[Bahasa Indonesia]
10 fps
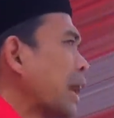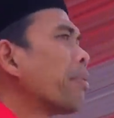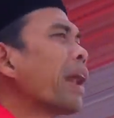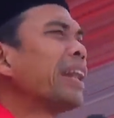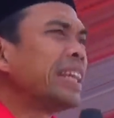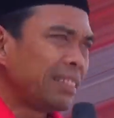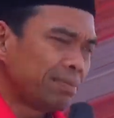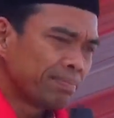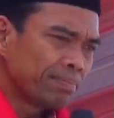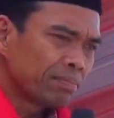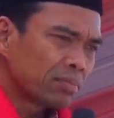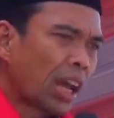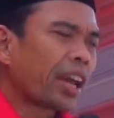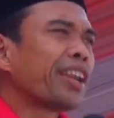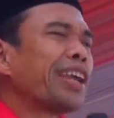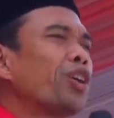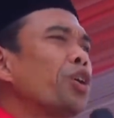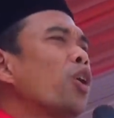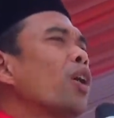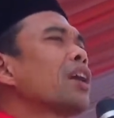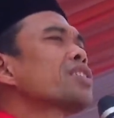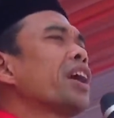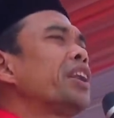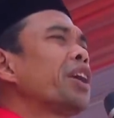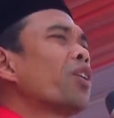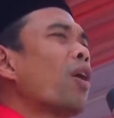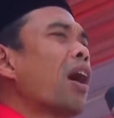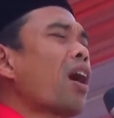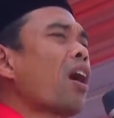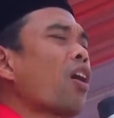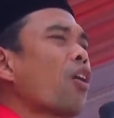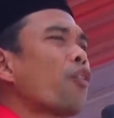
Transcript: tak berani akhirnya duduklah saya di ruang